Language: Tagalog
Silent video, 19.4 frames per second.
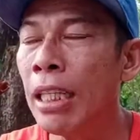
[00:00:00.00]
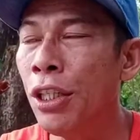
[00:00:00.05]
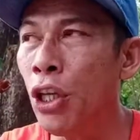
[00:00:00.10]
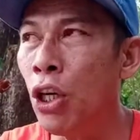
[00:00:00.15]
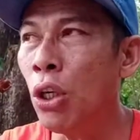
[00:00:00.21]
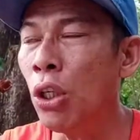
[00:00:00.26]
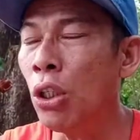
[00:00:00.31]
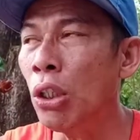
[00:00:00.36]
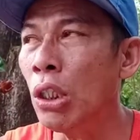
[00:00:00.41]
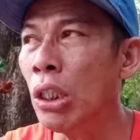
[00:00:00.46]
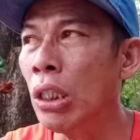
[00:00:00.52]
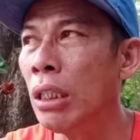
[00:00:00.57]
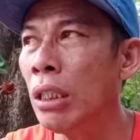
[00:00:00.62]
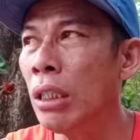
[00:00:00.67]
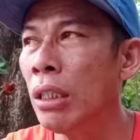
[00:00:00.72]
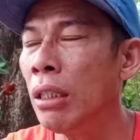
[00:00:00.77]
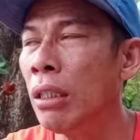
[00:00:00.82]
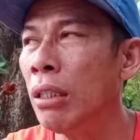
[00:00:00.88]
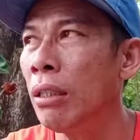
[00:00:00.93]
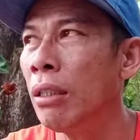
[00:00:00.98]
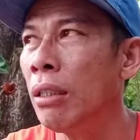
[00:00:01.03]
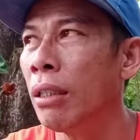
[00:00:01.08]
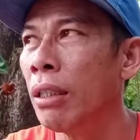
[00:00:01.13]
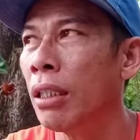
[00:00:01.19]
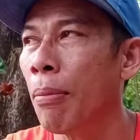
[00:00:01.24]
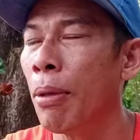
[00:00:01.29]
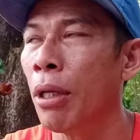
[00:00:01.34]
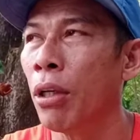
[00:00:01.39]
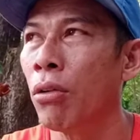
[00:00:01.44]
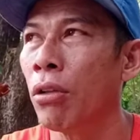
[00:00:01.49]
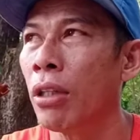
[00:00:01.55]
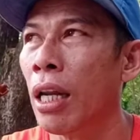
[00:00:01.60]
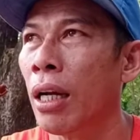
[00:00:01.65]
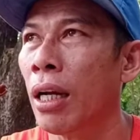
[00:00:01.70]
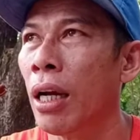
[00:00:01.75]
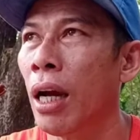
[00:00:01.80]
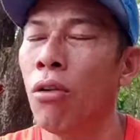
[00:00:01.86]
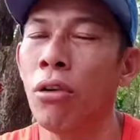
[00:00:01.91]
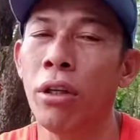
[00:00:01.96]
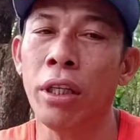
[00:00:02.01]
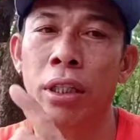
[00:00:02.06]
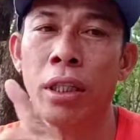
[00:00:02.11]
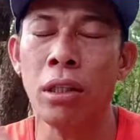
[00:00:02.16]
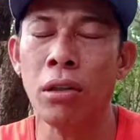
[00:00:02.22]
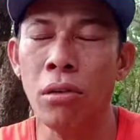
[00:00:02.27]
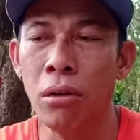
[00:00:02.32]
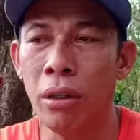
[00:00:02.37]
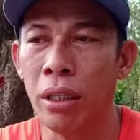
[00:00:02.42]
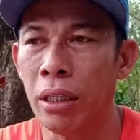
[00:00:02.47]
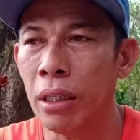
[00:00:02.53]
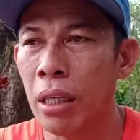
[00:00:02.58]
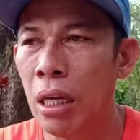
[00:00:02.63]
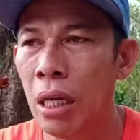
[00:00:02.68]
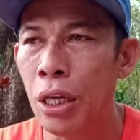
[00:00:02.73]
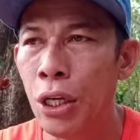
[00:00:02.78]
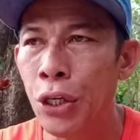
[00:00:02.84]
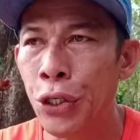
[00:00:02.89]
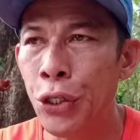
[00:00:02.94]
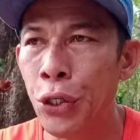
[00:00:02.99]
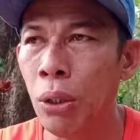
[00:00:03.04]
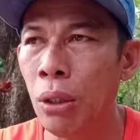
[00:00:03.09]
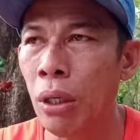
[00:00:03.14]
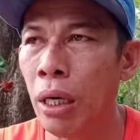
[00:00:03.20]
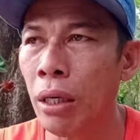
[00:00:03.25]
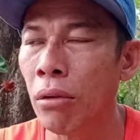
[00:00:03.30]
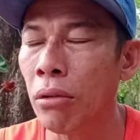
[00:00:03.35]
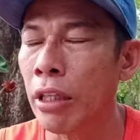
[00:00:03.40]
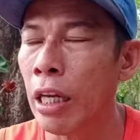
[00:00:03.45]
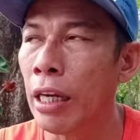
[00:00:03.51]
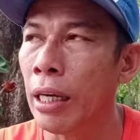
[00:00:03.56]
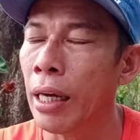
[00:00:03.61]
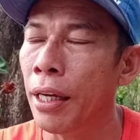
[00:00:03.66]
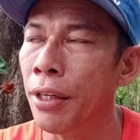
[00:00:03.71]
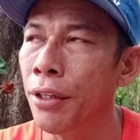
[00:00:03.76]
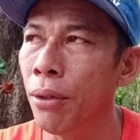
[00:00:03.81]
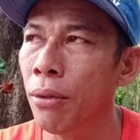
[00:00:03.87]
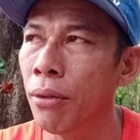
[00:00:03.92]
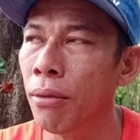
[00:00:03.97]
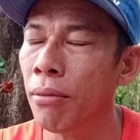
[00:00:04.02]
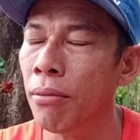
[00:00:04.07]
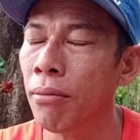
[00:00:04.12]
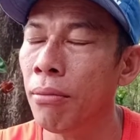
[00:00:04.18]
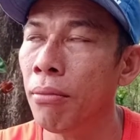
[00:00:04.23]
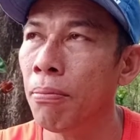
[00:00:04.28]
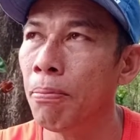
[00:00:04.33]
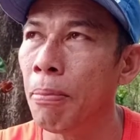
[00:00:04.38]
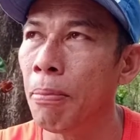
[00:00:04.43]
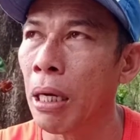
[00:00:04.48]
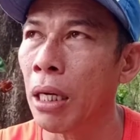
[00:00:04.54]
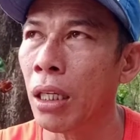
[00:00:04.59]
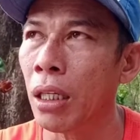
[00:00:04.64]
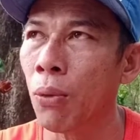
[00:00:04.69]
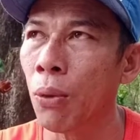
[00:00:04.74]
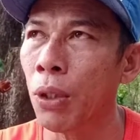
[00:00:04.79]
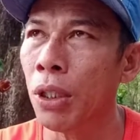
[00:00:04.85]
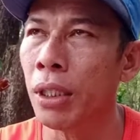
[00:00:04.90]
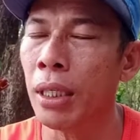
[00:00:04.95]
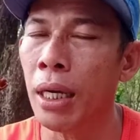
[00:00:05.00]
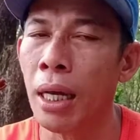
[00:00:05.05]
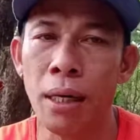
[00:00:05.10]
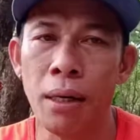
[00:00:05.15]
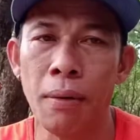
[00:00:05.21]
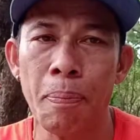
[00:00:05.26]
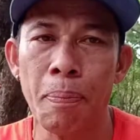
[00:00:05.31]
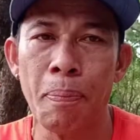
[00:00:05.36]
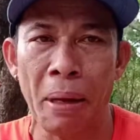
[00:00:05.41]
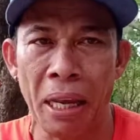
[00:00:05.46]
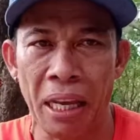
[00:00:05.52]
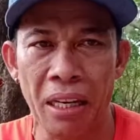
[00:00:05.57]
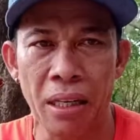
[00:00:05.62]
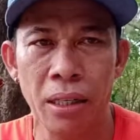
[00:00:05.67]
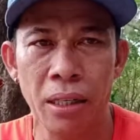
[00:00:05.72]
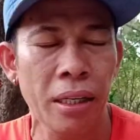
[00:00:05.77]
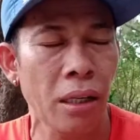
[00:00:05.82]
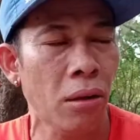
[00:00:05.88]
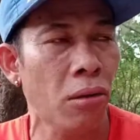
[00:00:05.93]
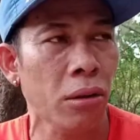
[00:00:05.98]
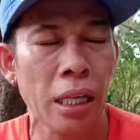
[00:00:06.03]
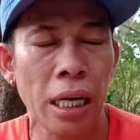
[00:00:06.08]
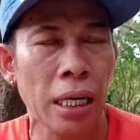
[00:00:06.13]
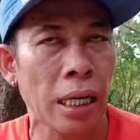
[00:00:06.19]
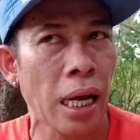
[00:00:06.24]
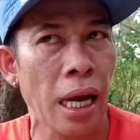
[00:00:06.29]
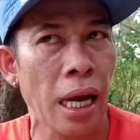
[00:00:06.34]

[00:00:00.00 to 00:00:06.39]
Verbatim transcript: yung sabihin ko talaga, ulitin ko ulit, yung ano talaga, yung pag-request ng pen, di ko talaga